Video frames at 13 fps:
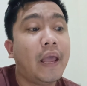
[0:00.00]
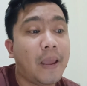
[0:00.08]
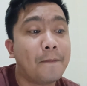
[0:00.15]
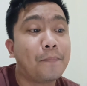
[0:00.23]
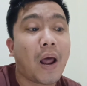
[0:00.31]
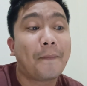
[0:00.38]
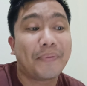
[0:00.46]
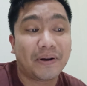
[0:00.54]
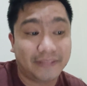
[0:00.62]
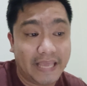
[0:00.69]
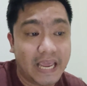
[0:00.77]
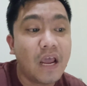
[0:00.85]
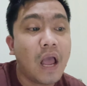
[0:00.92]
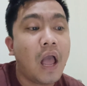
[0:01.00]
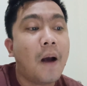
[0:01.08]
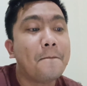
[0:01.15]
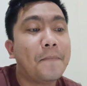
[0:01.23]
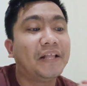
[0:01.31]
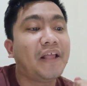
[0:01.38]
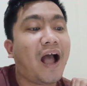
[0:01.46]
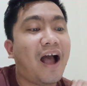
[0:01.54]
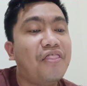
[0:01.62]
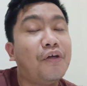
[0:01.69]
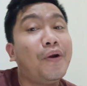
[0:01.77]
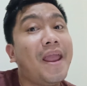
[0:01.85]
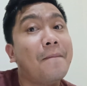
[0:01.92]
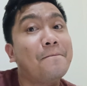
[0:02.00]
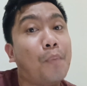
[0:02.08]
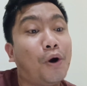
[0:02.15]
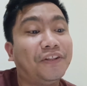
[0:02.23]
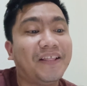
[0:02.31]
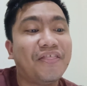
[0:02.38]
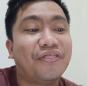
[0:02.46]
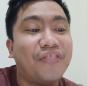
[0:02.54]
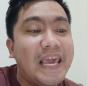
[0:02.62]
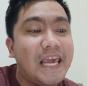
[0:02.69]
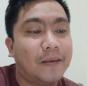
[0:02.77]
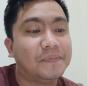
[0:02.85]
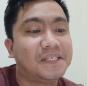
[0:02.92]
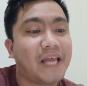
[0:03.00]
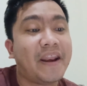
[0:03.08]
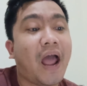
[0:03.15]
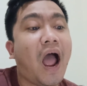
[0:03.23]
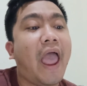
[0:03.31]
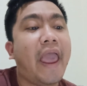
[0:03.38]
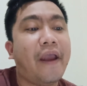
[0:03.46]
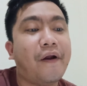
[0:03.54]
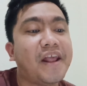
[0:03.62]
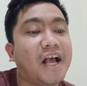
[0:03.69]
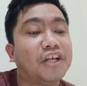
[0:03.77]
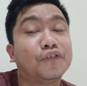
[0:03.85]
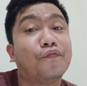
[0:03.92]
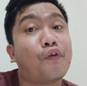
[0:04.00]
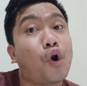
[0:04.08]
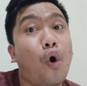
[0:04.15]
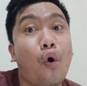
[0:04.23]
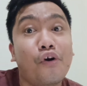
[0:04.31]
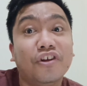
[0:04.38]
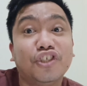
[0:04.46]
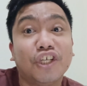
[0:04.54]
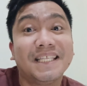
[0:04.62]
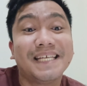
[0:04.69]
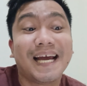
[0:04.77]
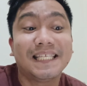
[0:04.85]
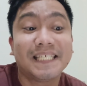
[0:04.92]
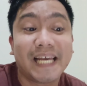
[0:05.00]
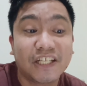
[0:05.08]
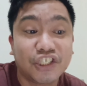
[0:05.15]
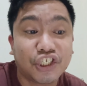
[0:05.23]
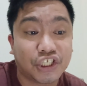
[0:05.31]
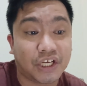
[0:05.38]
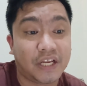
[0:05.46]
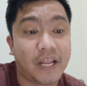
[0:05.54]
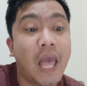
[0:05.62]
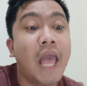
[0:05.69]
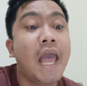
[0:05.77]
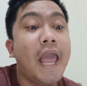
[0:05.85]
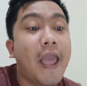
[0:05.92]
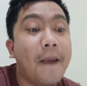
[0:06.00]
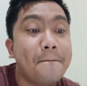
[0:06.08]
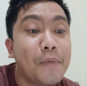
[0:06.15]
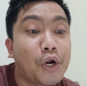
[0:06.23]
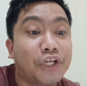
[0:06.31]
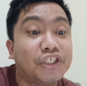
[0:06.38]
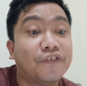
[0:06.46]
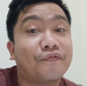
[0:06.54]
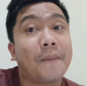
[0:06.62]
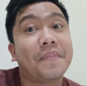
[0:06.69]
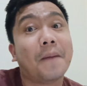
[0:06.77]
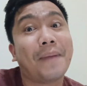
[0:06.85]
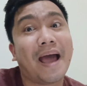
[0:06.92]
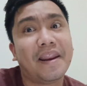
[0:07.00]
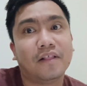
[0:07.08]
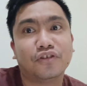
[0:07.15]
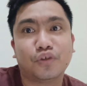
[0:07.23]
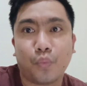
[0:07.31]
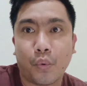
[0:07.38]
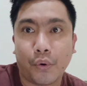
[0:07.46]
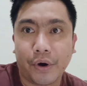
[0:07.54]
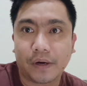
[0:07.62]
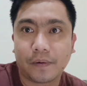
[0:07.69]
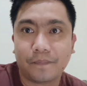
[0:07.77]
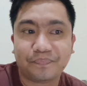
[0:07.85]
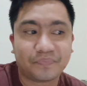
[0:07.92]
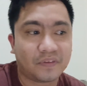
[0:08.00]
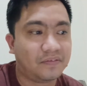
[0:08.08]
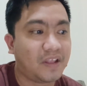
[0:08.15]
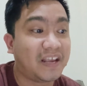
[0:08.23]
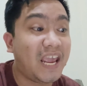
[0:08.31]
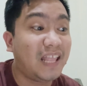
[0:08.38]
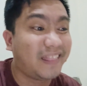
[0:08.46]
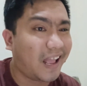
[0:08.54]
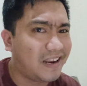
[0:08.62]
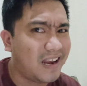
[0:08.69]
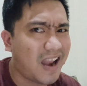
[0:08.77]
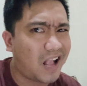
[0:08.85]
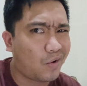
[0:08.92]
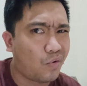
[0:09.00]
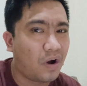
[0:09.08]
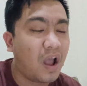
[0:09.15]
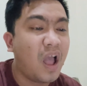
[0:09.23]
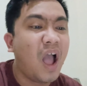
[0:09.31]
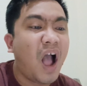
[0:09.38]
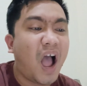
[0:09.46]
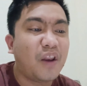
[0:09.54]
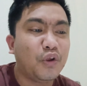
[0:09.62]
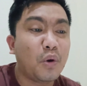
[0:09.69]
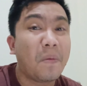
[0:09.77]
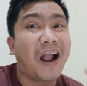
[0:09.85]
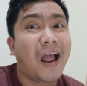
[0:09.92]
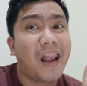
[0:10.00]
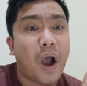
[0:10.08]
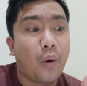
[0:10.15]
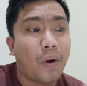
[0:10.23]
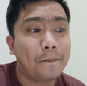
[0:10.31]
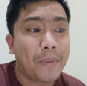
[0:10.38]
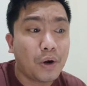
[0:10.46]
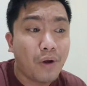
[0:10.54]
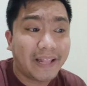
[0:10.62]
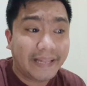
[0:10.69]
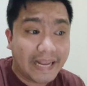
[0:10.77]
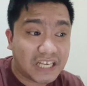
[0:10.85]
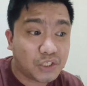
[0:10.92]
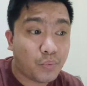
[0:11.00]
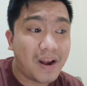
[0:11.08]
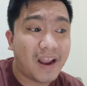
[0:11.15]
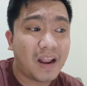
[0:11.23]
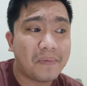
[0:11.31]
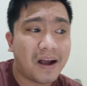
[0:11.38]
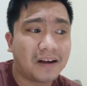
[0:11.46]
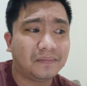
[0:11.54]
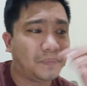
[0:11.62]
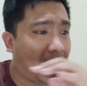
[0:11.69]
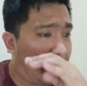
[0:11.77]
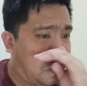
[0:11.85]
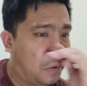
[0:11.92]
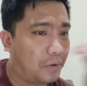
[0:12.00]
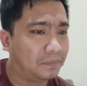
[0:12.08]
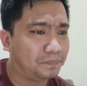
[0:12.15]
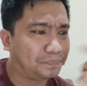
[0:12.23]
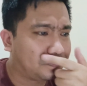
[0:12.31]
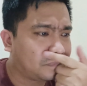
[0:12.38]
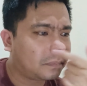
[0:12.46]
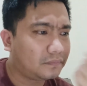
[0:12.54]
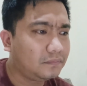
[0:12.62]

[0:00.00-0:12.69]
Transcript: and property, but other important themes and areas for urgent attention emerge from the panel's work. Nakita nila kung ano yung mga galawan. Pero at least, wala namang, ano,